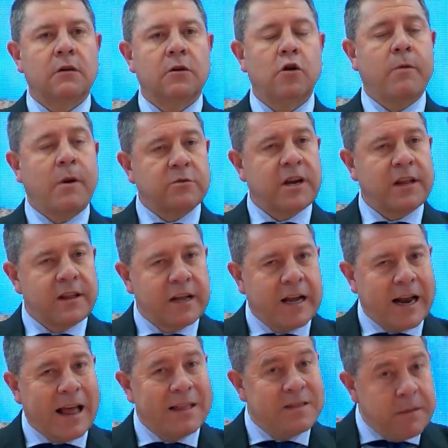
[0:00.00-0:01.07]
Lo vamos a
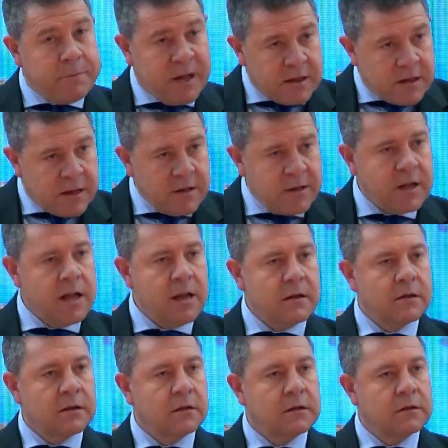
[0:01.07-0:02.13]
dedicar a dependencia
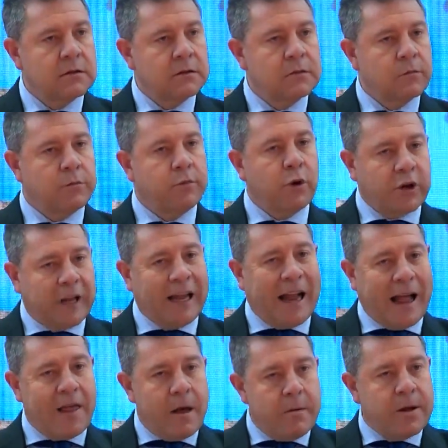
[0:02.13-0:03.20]
porque
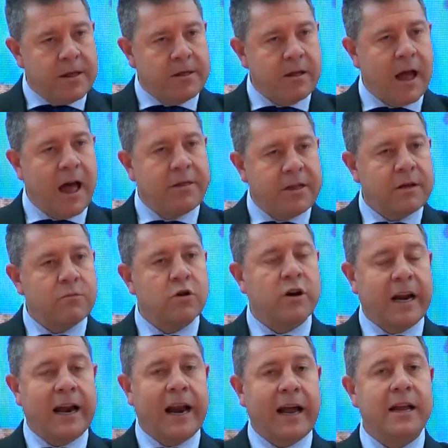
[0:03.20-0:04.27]
cada vez hacemos
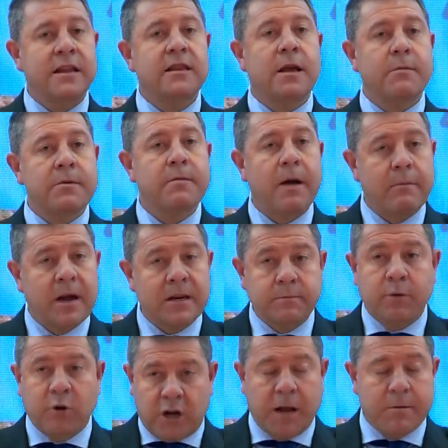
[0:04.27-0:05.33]
que la gente viva más
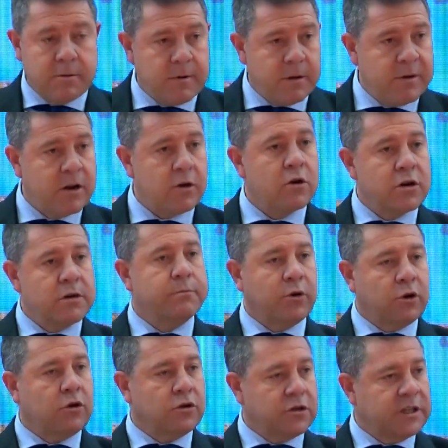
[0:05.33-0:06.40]
porque vive mejor y
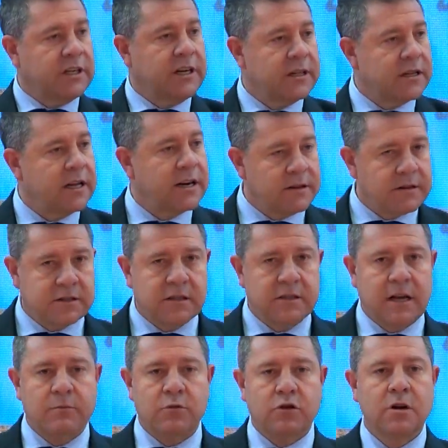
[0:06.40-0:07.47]
por consiguiente
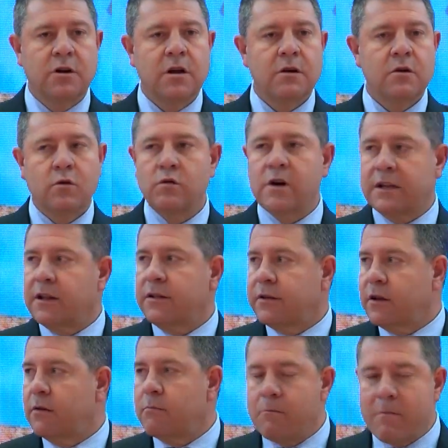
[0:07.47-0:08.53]
necesitamos una
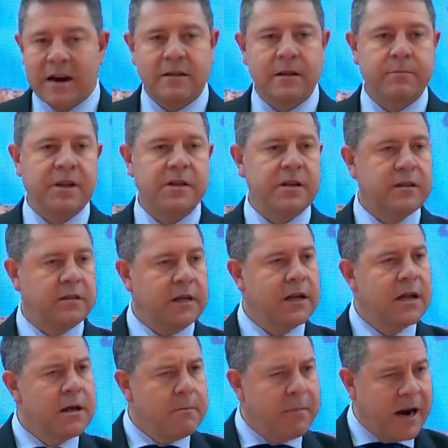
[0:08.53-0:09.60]
atención más dependiente
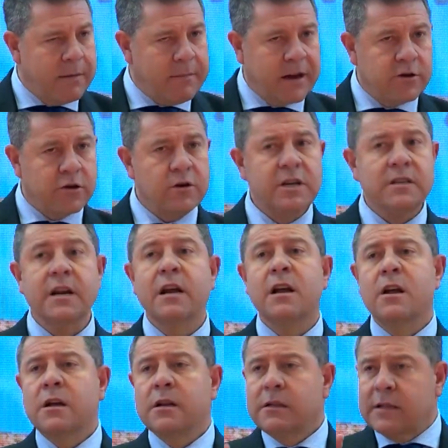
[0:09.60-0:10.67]
para mayores,
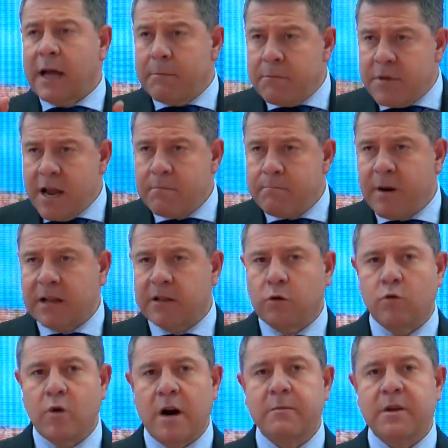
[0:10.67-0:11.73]
también
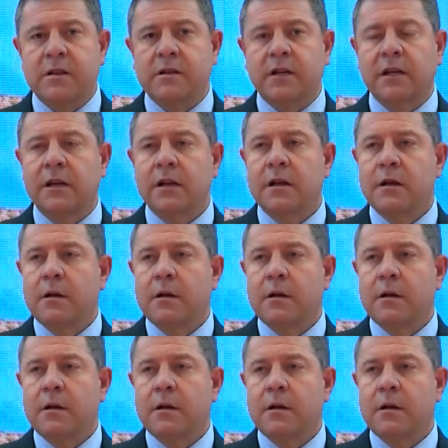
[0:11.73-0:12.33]
particularmente